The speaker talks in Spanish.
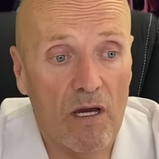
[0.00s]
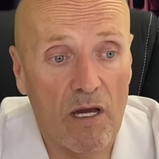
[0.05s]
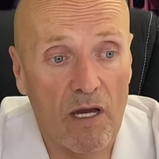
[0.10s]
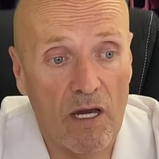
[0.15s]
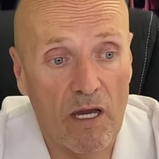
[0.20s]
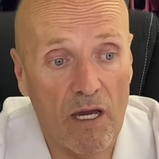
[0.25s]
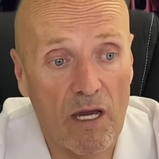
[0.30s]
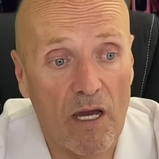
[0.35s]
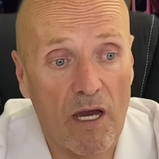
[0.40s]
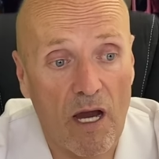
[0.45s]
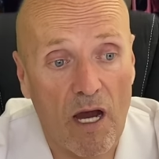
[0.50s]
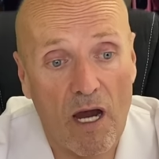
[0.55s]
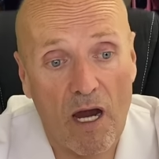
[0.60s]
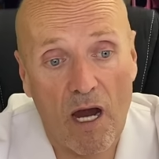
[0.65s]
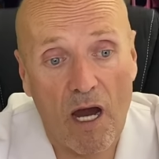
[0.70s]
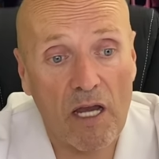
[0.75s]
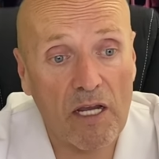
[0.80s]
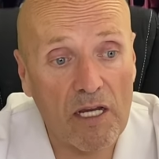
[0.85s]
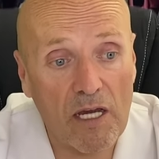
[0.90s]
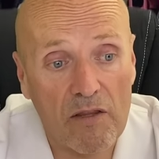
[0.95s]
Eh,
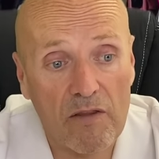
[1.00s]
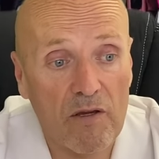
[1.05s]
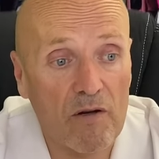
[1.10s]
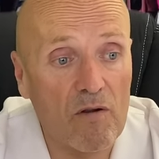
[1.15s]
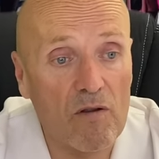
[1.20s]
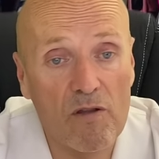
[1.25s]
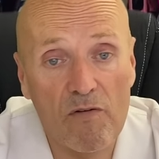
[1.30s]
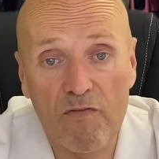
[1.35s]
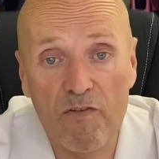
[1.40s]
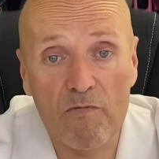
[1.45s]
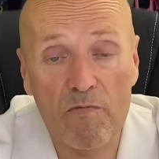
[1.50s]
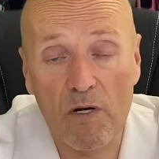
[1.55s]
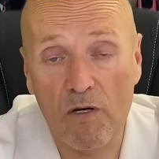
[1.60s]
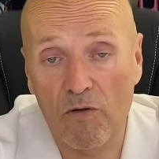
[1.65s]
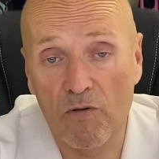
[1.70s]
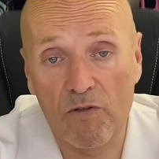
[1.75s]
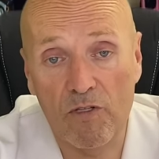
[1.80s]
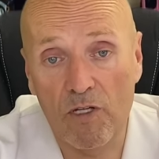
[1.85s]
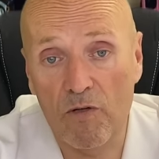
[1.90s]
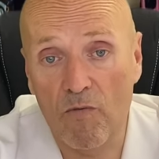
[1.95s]
hay que hacerlo de forma
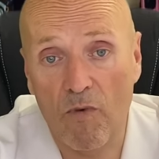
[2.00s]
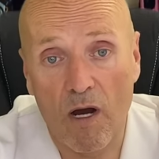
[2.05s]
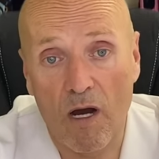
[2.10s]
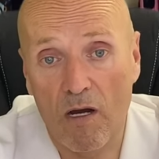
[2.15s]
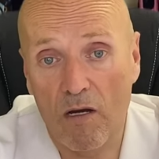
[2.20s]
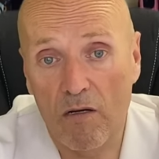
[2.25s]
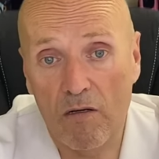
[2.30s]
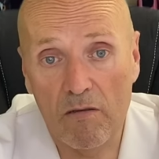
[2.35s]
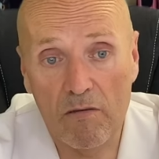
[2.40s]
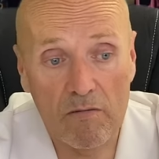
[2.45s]
continua